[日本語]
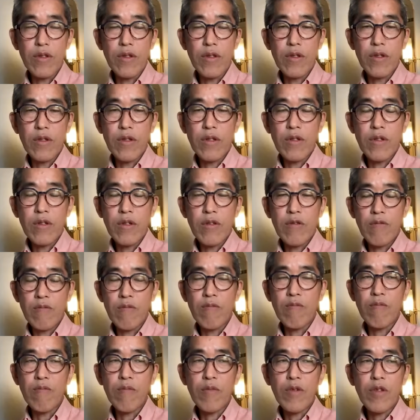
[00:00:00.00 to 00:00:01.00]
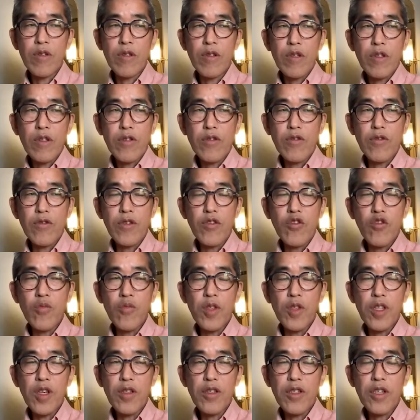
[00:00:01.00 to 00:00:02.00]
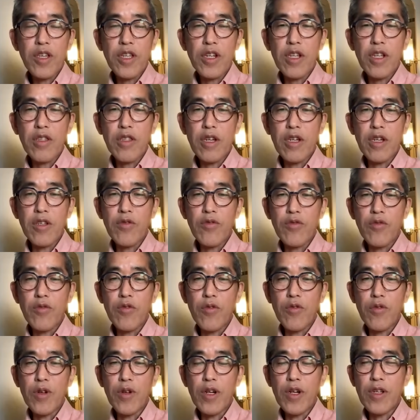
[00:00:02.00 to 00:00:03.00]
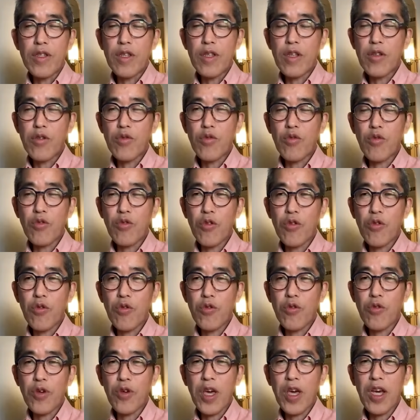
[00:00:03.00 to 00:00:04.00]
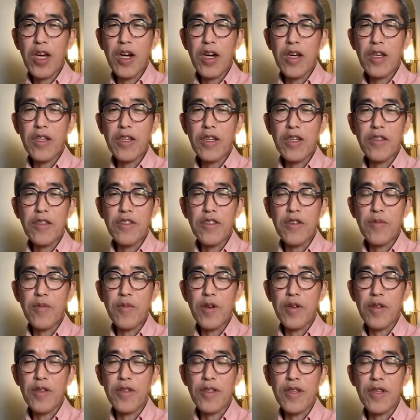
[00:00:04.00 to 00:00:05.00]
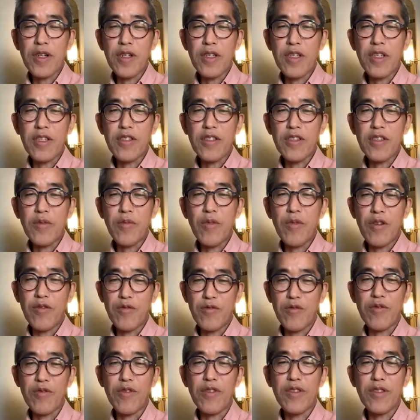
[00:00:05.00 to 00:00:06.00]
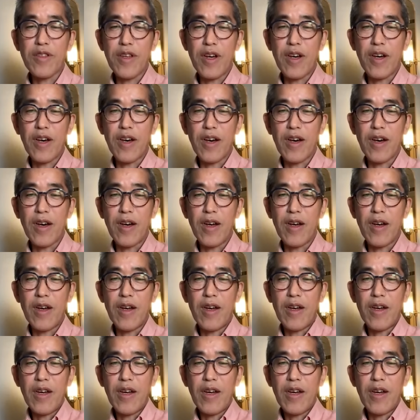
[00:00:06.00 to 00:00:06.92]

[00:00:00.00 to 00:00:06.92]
らいいんですよね。それを生み出しきらないと、来年東京都議会議員選もあるし、参議院選もあるのにさ、